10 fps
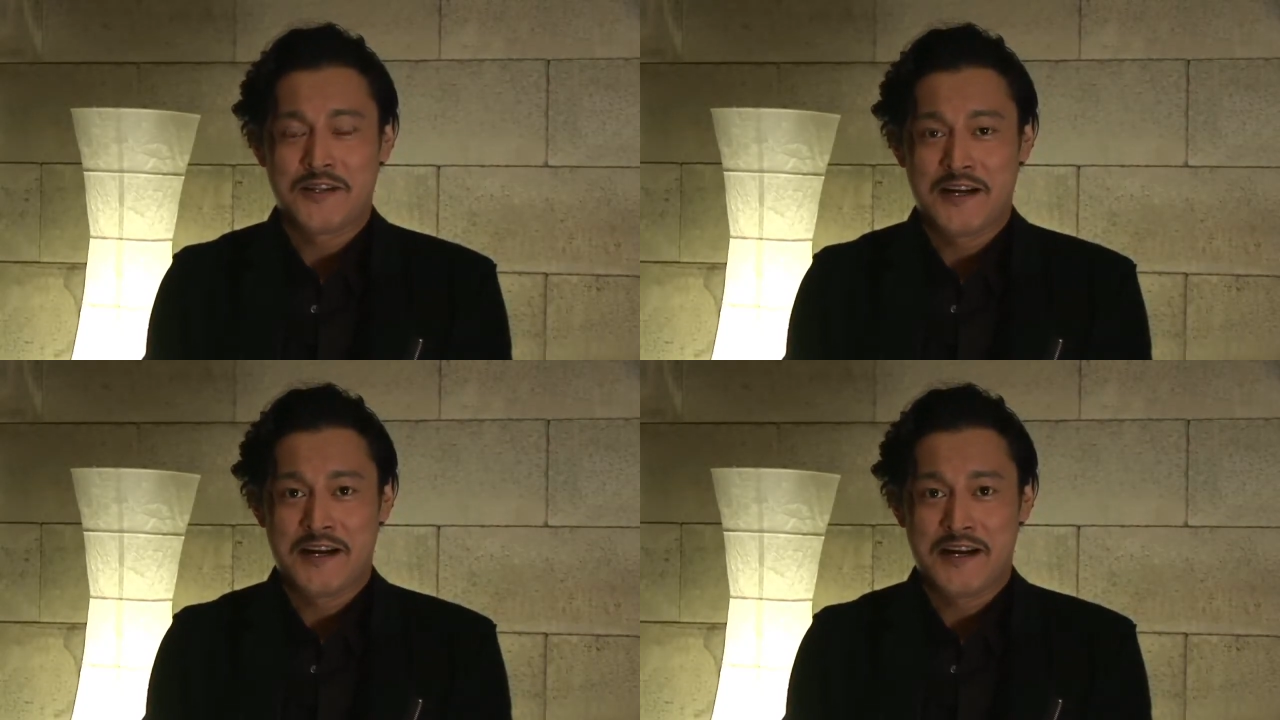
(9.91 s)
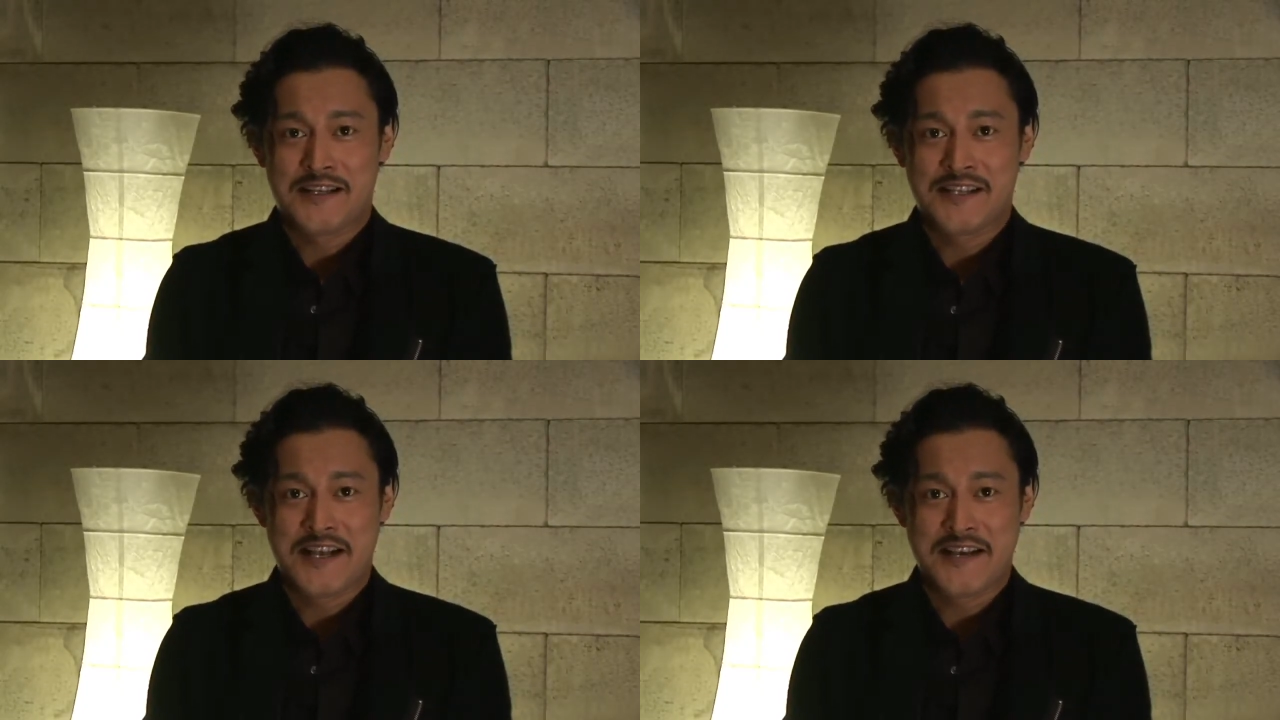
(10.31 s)
川
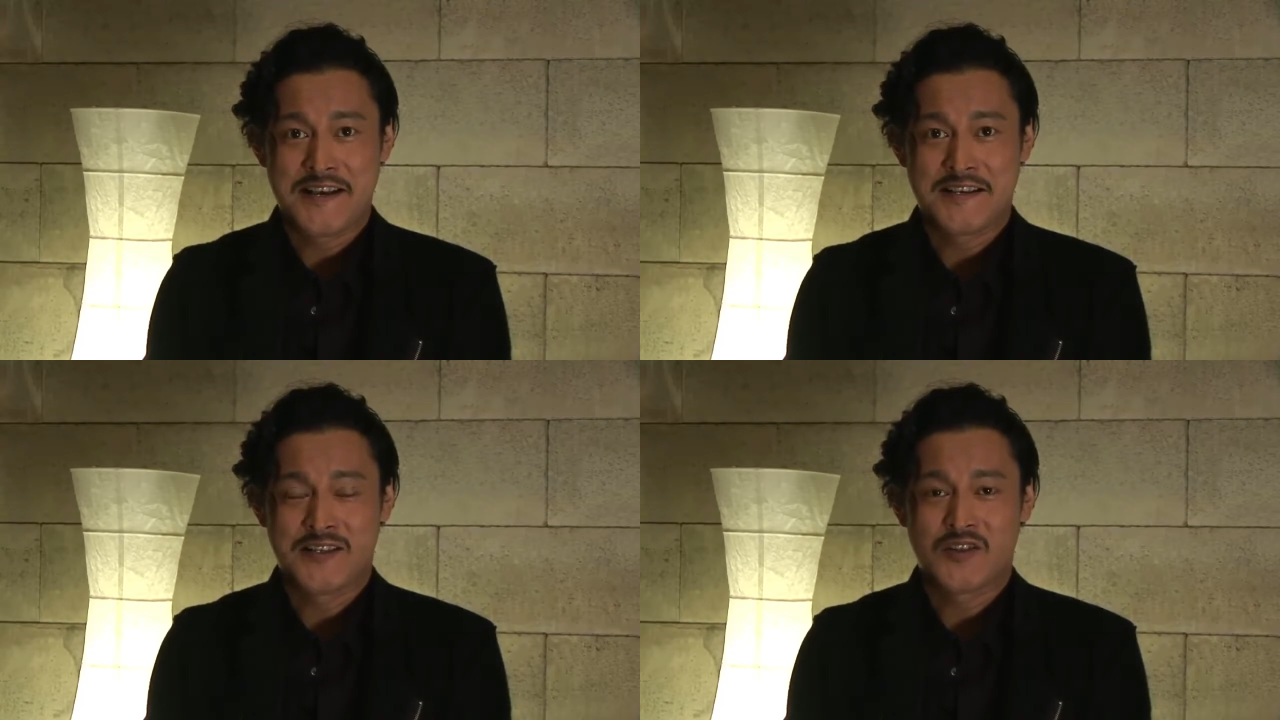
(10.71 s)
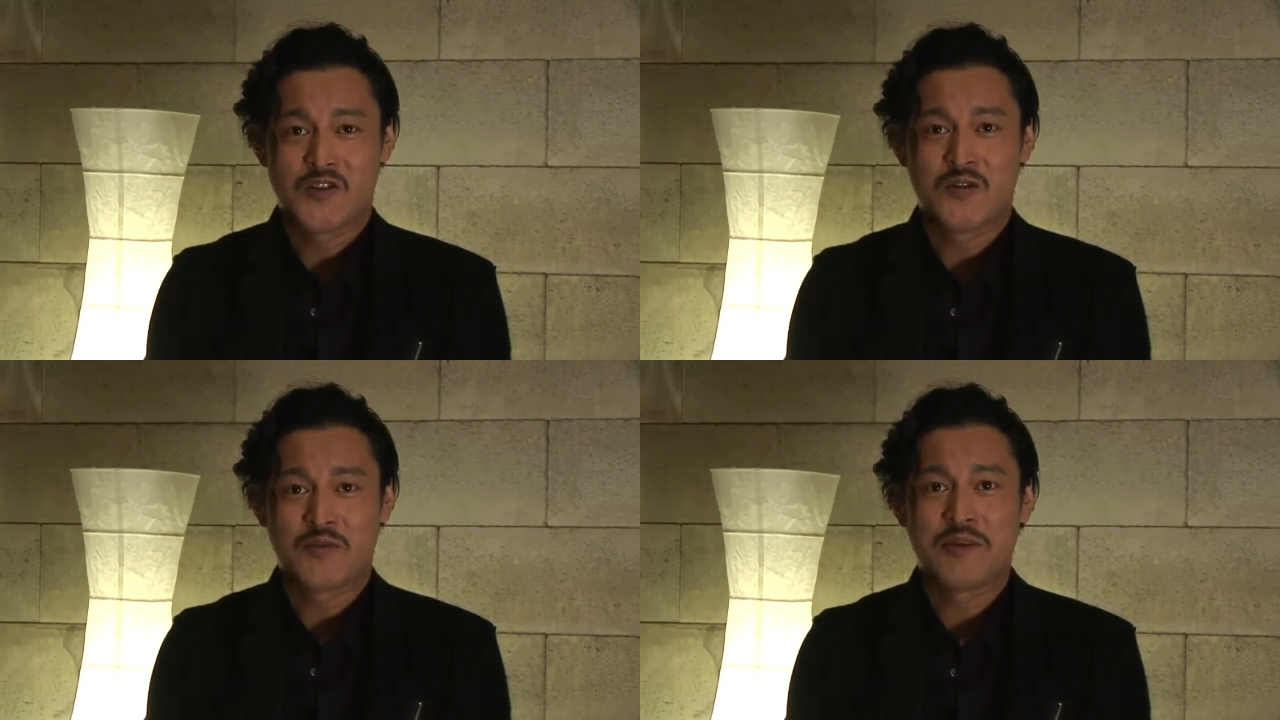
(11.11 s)
さん演出
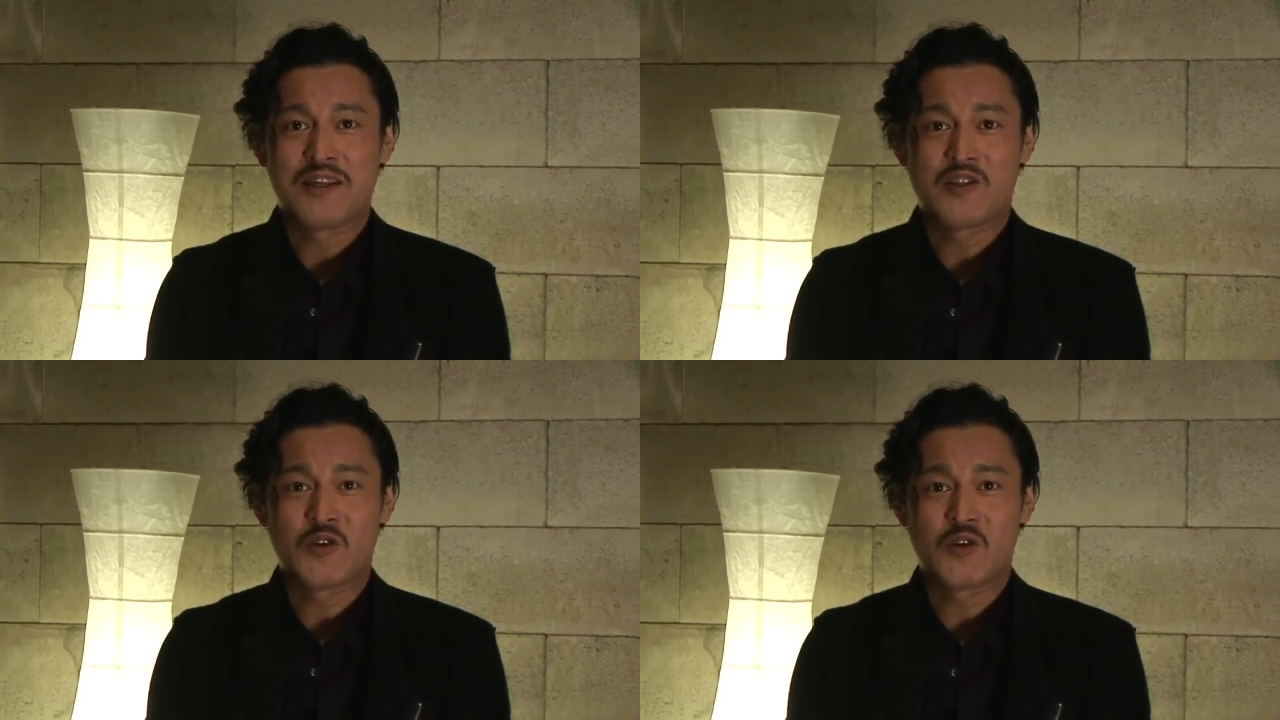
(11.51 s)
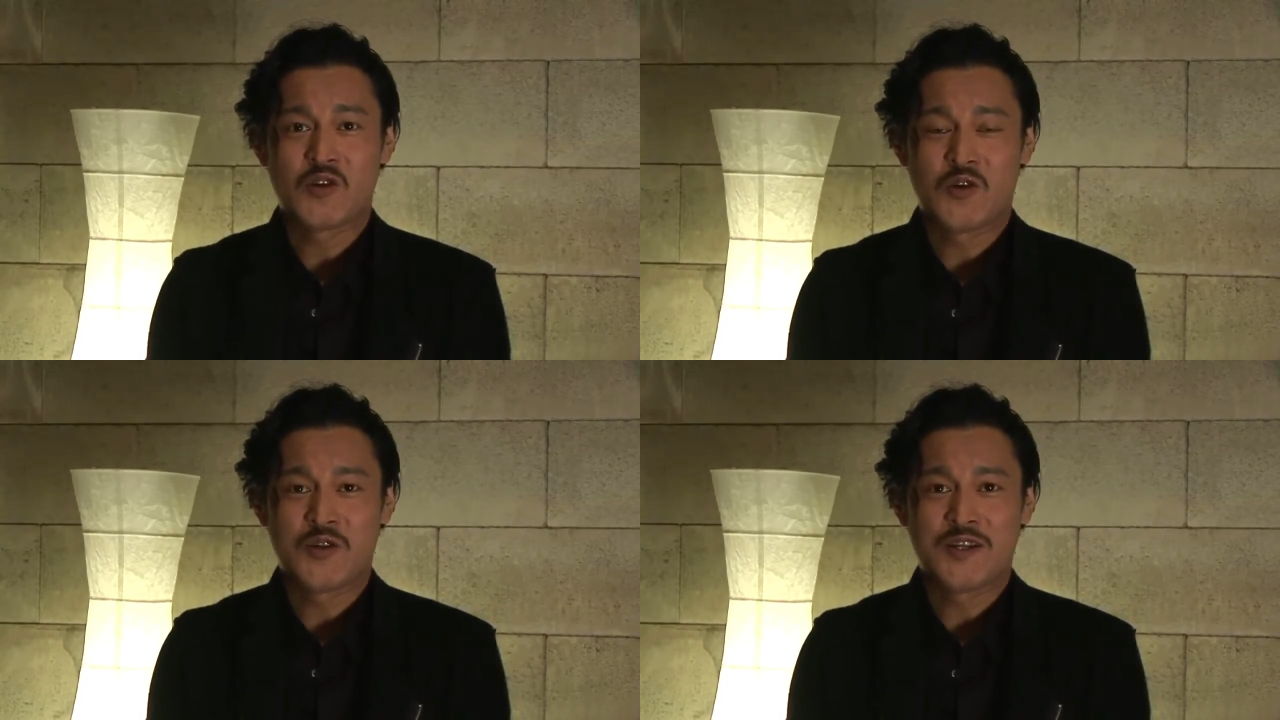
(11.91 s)
の「ペニスの
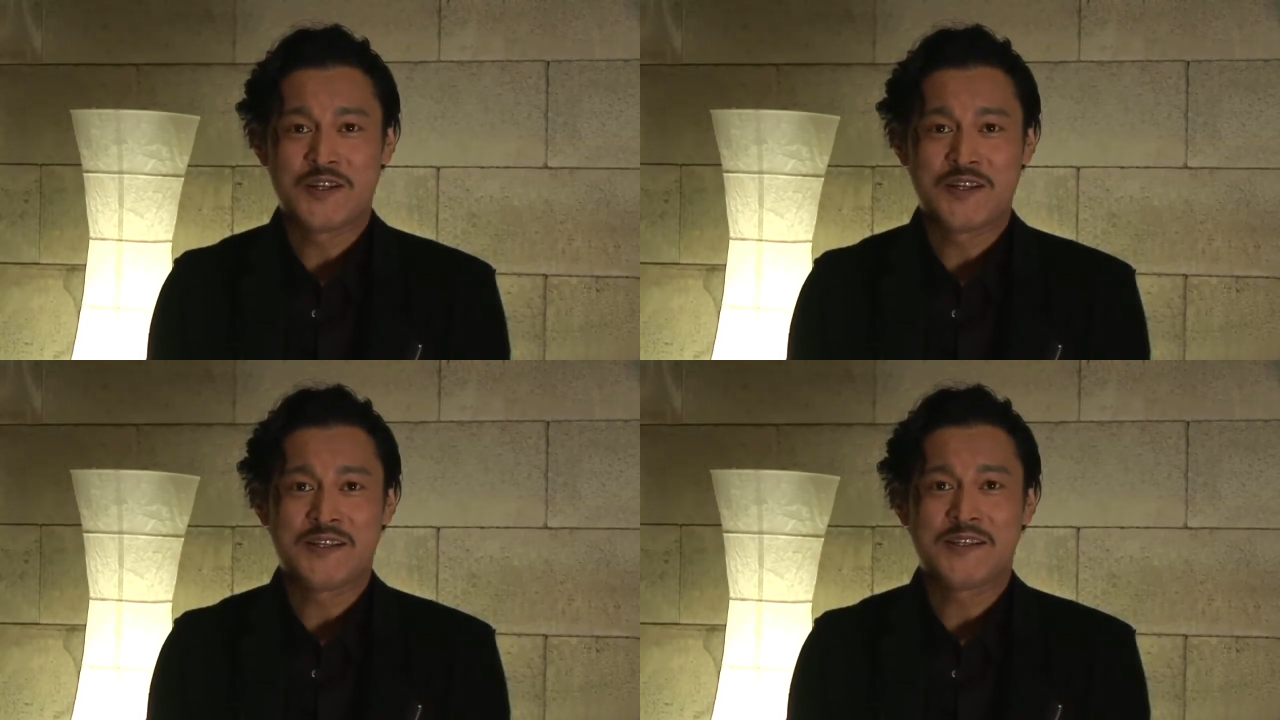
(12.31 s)
証人」に